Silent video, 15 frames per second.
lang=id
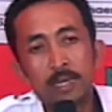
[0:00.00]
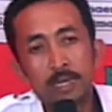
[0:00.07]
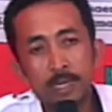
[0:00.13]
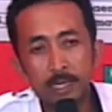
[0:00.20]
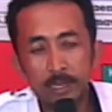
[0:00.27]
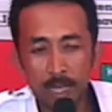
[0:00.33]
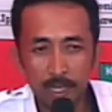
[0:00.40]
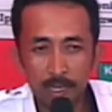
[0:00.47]

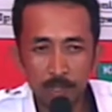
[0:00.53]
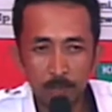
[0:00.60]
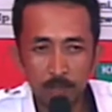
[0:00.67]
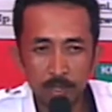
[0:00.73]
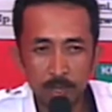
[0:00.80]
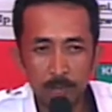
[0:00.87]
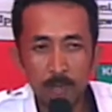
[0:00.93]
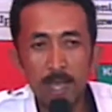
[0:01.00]
kita ingin
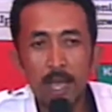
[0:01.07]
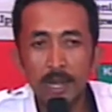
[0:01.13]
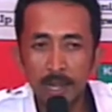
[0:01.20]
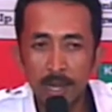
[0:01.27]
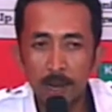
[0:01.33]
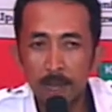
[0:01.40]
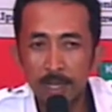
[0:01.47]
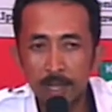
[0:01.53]
musrimbang ada
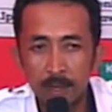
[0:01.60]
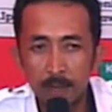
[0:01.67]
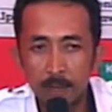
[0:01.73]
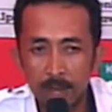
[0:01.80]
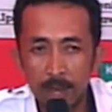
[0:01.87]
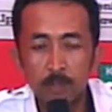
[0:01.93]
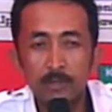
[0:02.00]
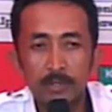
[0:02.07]
yang namanya
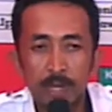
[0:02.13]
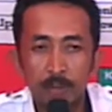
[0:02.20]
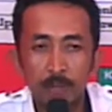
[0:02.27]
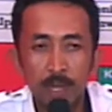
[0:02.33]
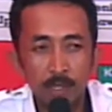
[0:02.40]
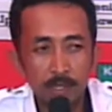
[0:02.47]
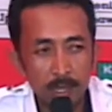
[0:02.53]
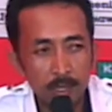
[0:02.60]

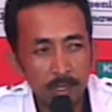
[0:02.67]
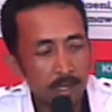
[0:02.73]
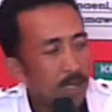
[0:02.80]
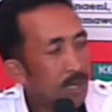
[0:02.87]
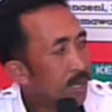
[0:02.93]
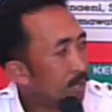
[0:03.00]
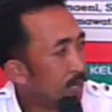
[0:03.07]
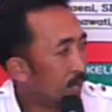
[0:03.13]
pramusrimbang yang
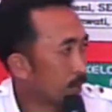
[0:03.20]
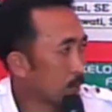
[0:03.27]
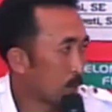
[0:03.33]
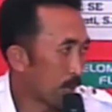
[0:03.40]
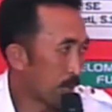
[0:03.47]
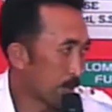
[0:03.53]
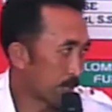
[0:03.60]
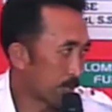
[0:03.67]
yeah.
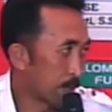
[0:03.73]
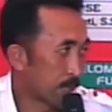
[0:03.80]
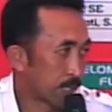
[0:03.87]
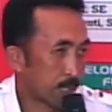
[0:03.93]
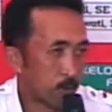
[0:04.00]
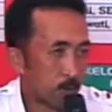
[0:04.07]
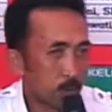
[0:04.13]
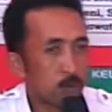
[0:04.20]
dilakukan di
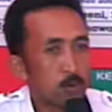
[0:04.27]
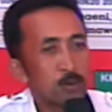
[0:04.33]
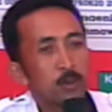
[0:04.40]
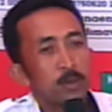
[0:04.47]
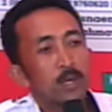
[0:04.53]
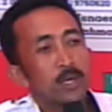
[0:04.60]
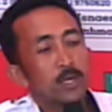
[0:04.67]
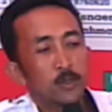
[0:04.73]
masing-masing dusun
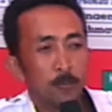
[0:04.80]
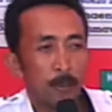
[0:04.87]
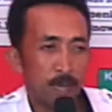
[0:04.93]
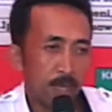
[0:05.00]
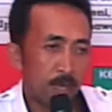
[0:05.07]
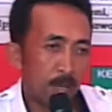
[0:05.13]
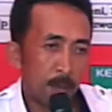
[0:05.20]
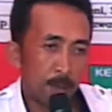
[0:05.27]

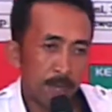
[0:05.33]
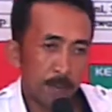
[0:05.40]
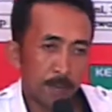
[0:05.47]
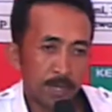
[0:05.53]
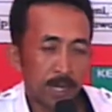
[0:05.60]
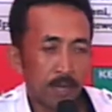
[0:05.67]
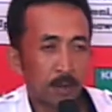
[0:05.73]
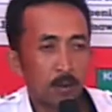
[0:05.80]
supaya apa yang
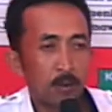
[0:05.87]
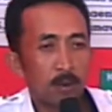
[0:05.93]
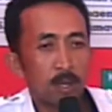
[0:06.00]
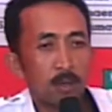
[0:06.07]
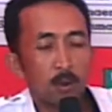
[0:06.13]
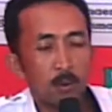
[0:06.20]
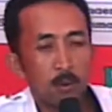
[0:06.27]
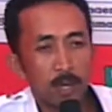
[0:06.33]
menjadi
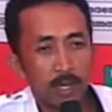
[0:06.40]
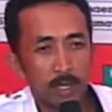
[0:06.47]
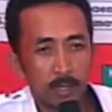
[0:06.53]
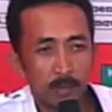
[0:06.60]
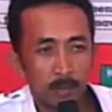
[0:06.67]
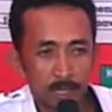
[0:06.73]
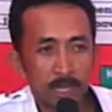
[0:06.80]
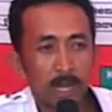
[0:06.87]
keluhan-keluhan di
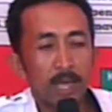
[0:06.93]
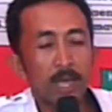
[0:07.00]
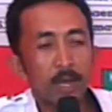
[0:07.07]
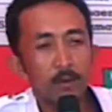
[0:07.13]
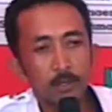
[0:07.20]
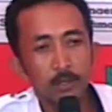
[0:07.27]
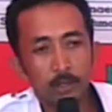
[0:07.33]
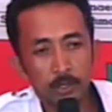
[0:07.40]
masyarakat
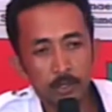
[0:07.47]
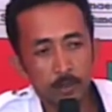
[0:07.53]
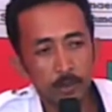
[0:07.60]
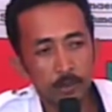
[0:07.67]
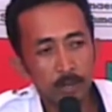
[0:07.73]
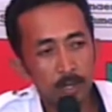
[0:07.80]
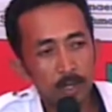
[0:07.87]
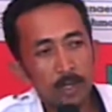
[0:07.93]
dusun
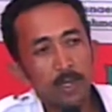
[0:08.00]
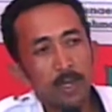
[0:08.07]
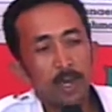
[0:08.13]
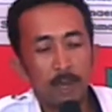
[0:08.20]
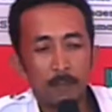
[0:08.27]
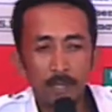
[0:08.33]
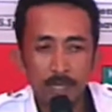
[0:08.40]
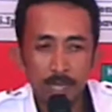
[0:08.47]
tersebut
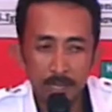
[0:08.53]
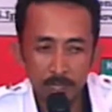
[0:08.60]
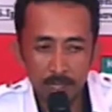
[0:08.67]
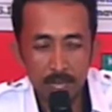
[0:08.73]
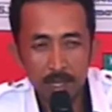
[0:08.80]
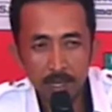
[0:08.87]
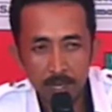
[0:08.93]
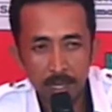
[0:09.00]
uh, bisa
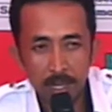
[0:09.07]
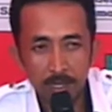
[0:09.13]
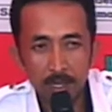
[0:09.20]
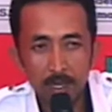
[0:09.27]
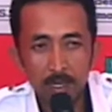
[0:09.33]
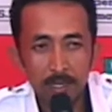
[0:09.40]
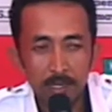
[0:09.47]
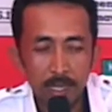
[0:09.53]
diangkat naik
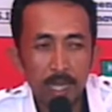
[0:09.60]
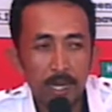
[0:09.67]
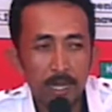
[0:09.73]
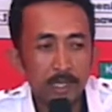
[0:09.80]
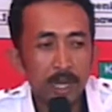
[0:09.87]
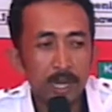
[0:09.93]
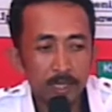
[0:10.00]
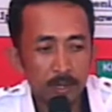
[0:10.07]
ke tingkat
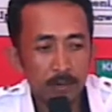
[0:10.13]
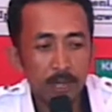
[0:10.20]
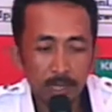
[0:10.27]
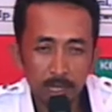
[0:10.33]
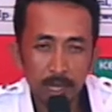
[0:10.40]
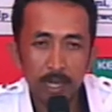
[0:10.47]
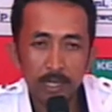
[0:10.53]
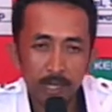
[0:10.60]
desa dan selanjutnya
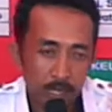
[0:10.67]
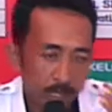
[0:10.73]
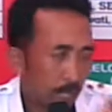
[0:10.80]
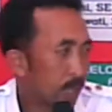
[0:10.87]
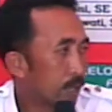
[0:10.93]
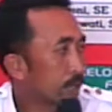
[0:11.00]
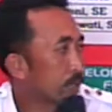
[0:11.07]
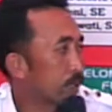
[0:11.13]
tingkat desa kita
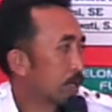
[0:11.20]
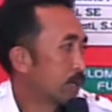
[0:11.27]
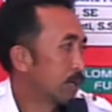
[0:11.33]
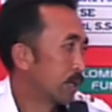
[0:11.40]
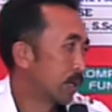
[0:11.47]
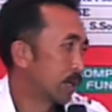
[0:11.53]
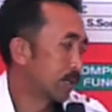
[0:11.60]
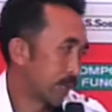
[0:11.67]
angkat ke
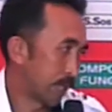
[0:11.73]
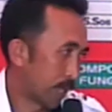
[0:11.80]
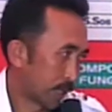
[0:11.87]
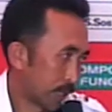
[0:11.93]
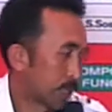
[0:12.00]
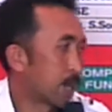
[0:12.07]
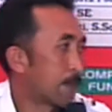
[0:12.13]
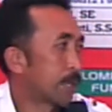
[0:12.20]
tingkat
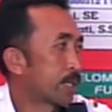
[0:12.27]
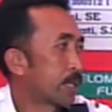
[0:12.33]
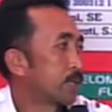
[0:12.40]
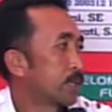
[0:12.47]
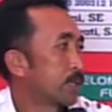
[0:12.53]
kecamatan.